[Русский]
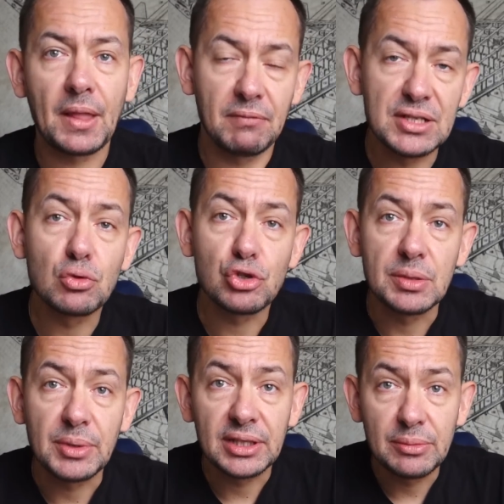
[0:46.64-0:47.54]

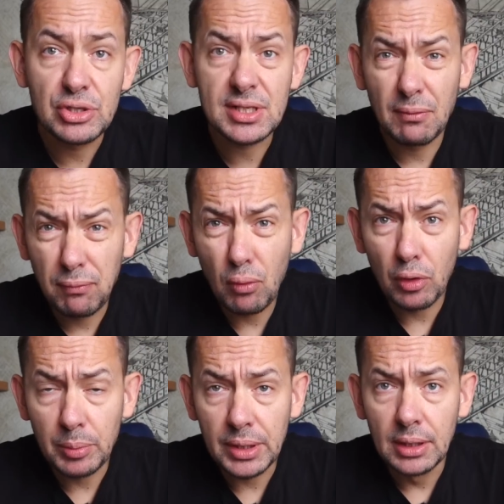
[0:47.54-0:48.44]
Восточном экономическом
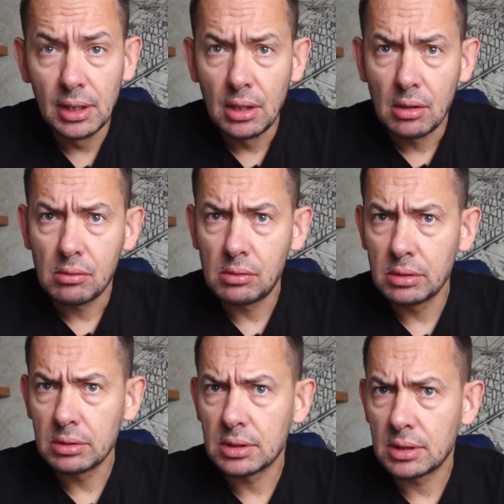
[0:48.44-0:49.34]
форуме,
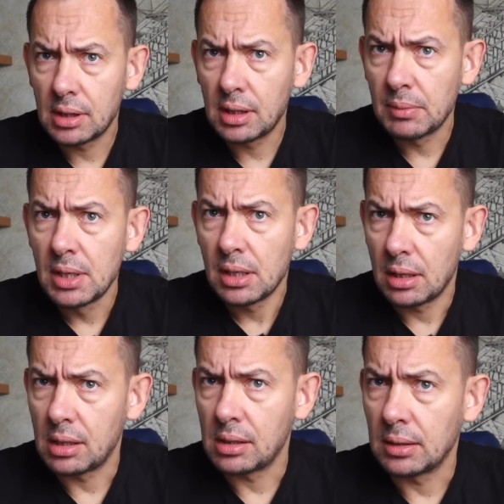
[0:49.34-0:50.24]
он там
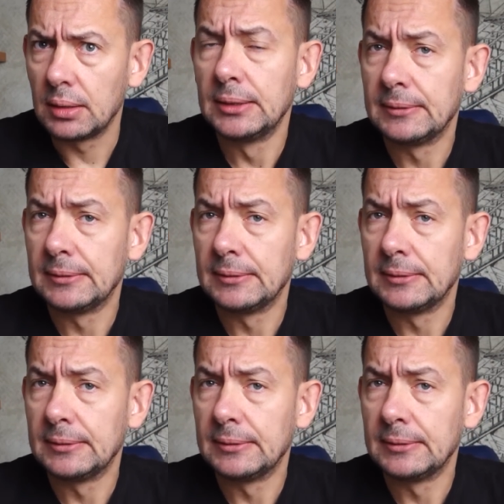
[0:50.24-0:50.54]
э,